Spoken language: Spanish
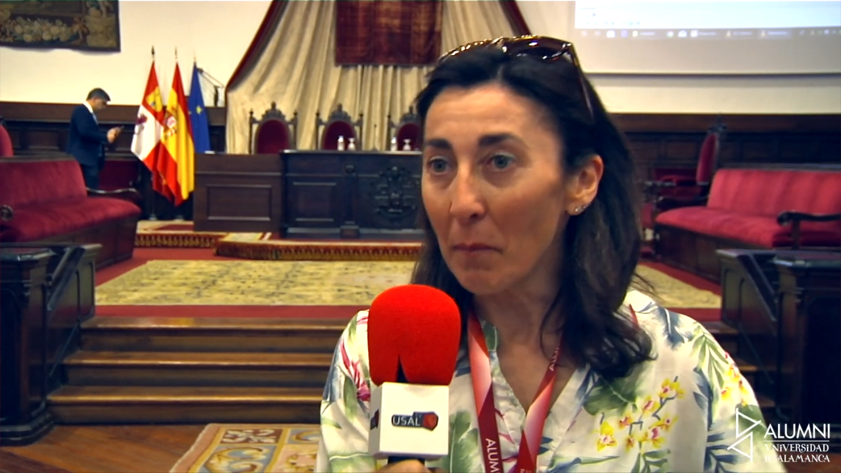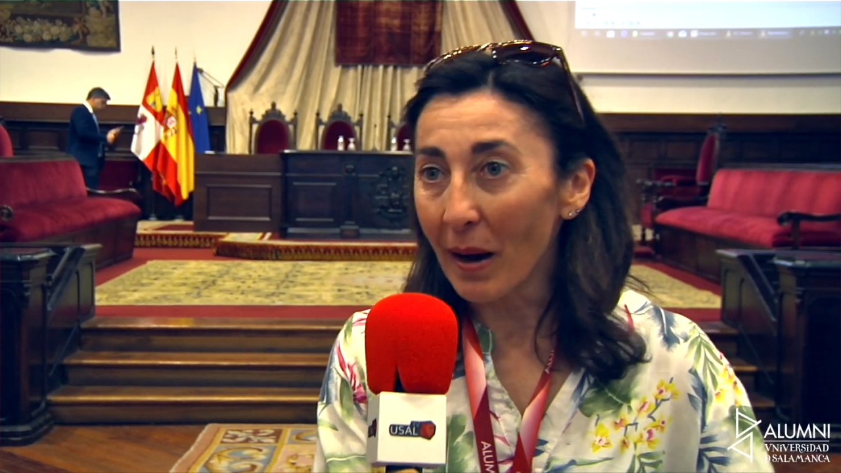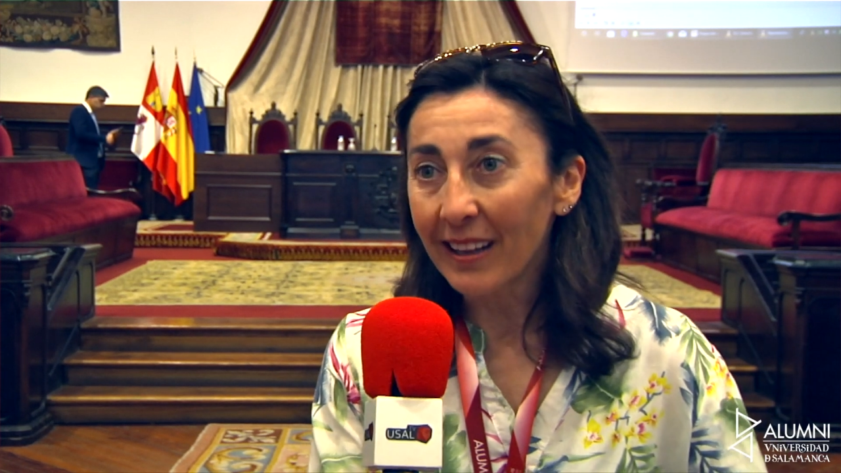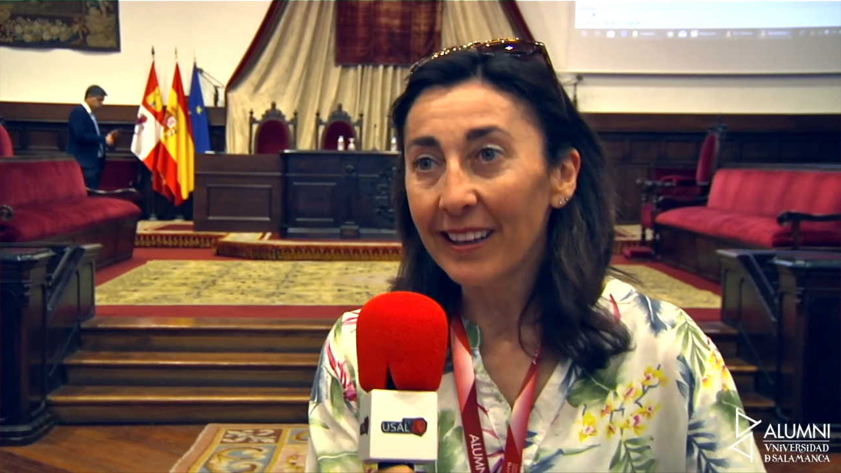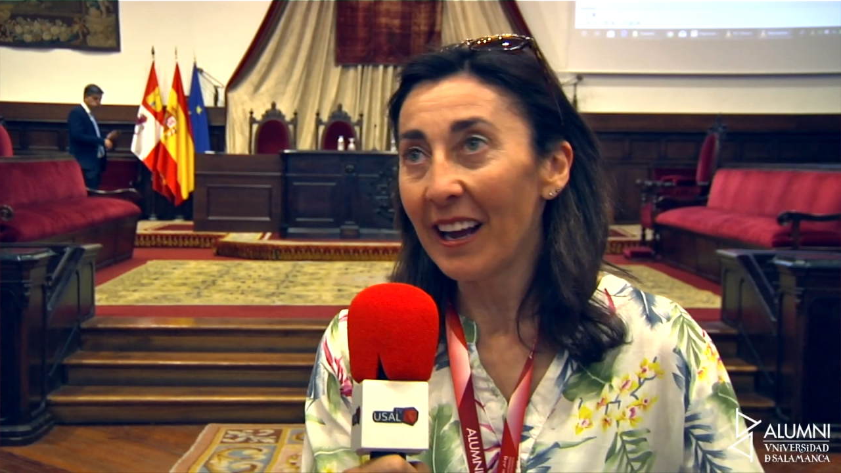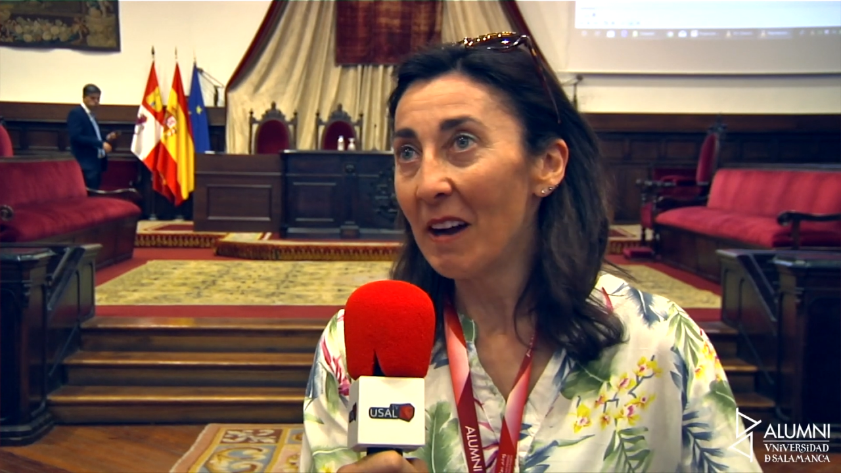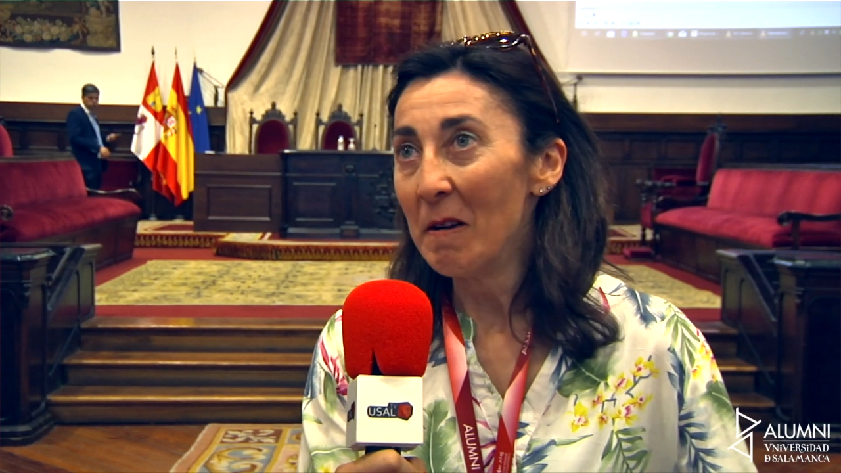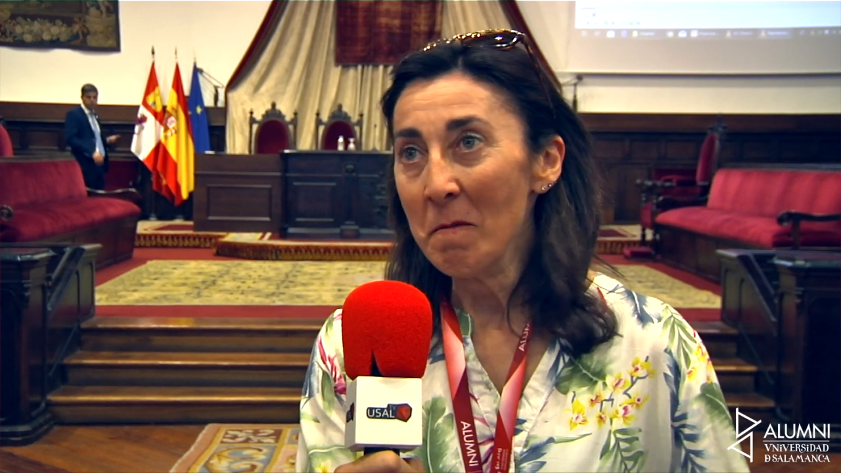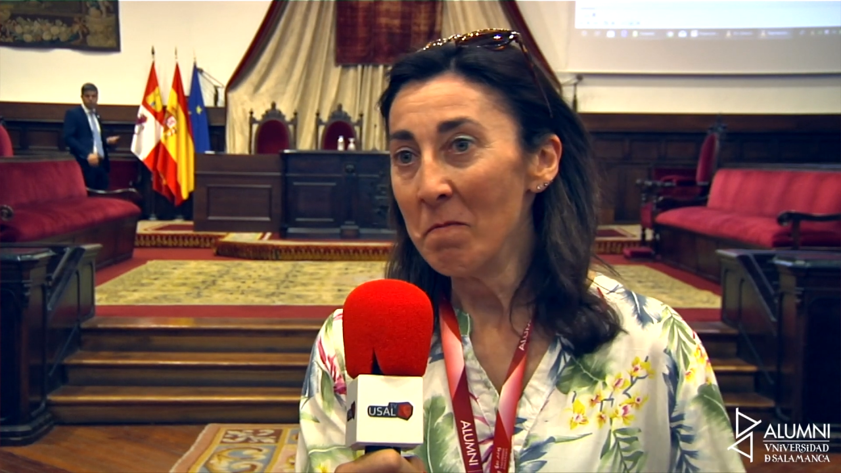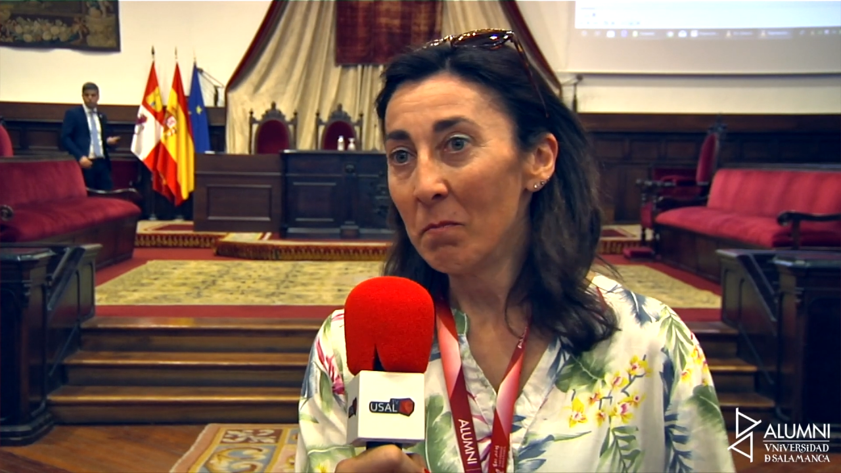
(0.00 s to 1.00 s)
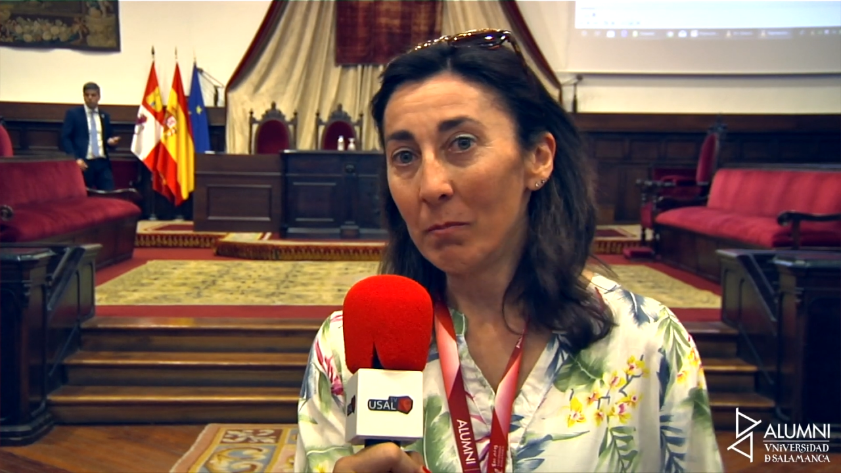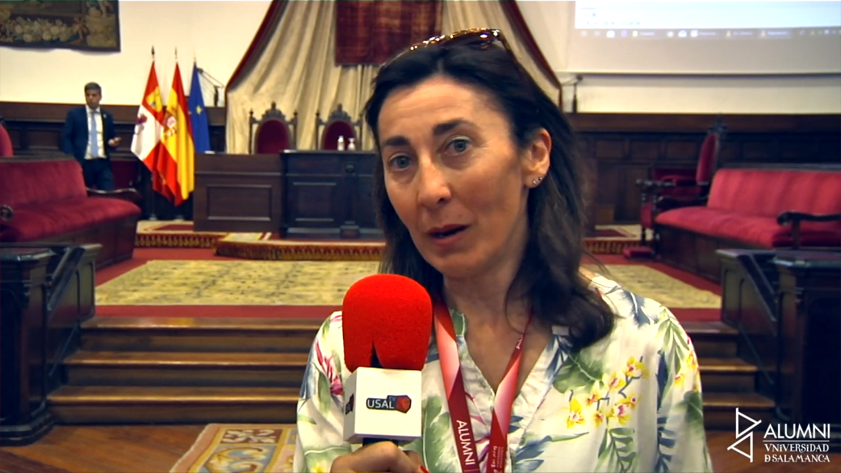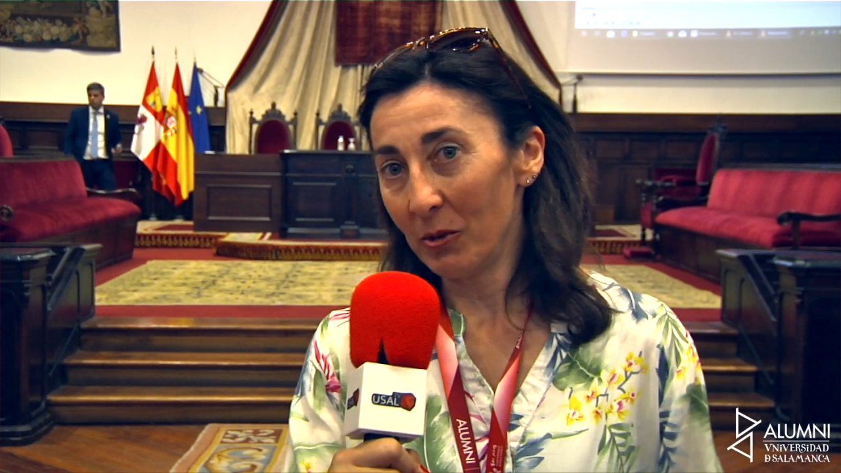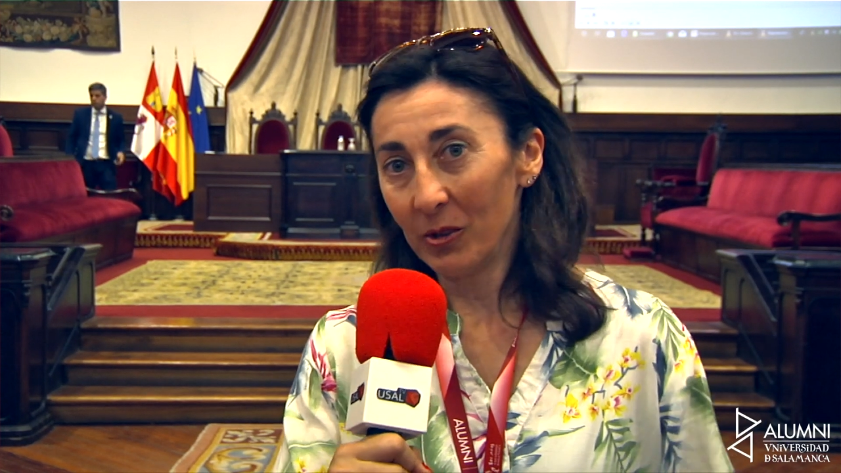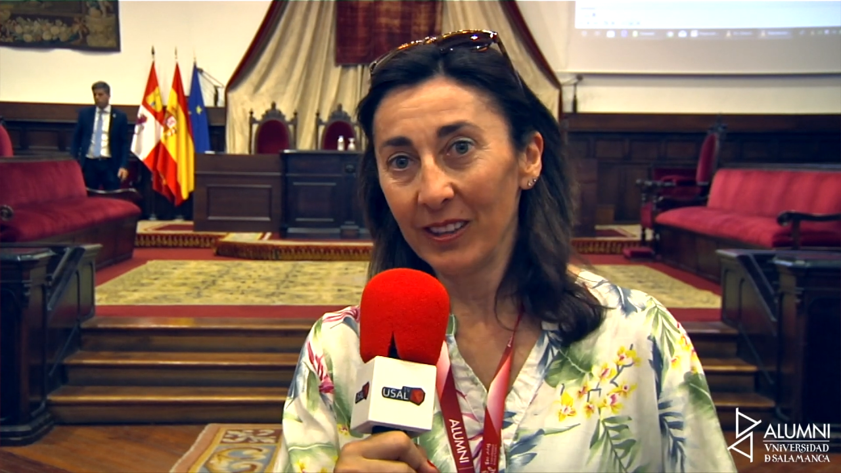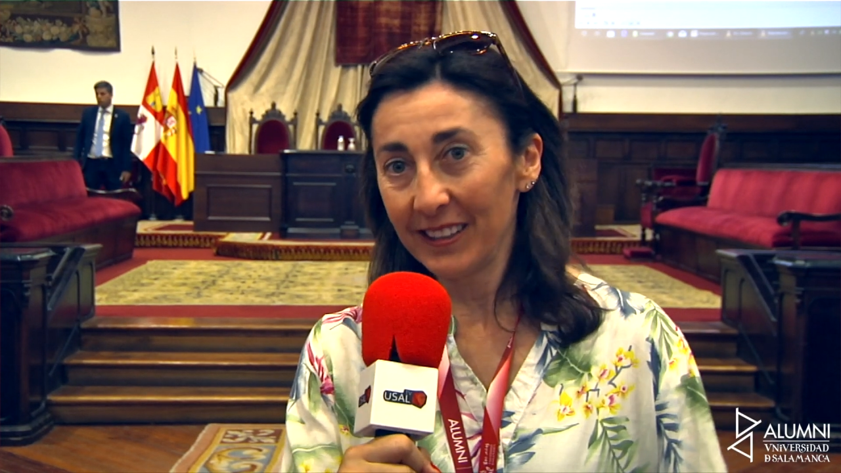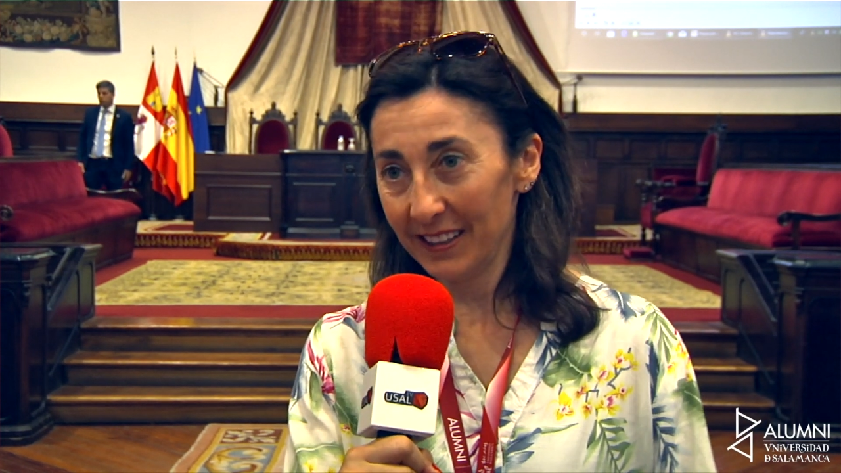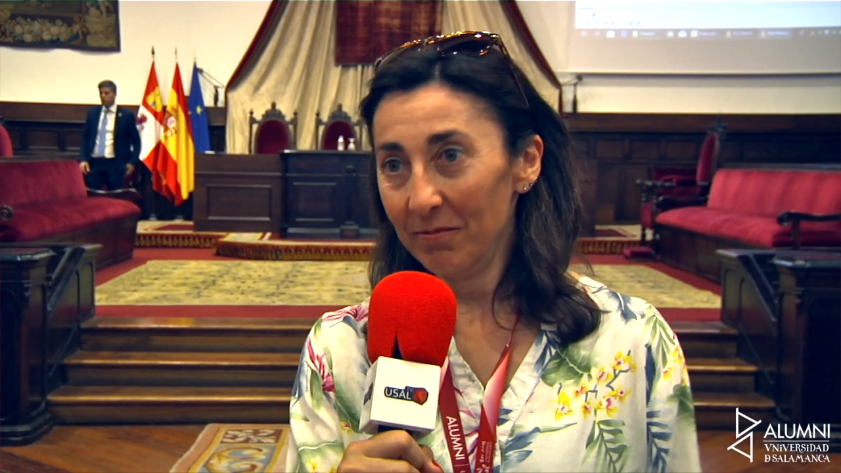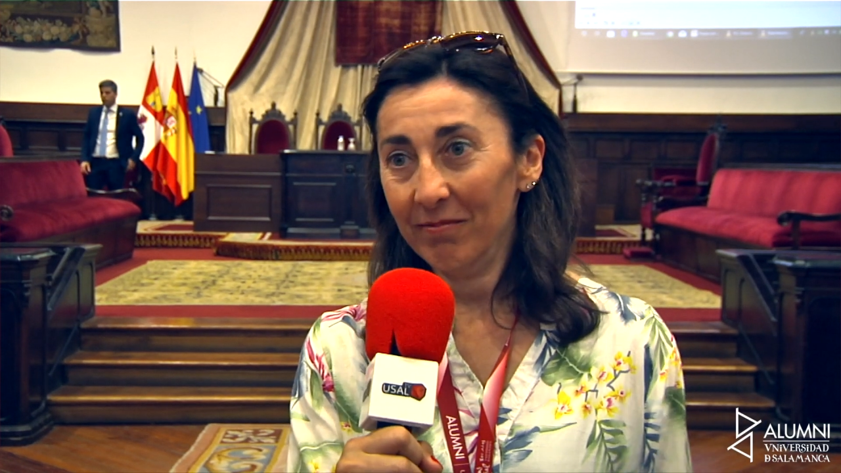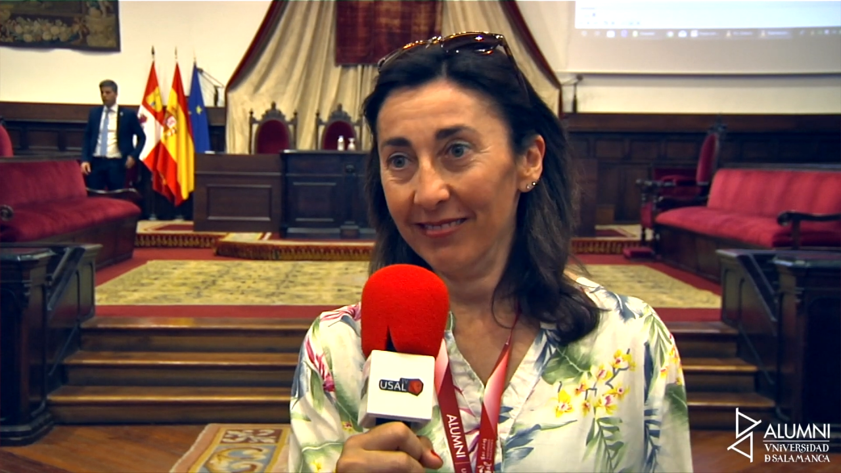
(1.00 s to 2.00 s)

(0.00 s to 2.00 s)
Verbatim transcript: marcha, vamos, sí.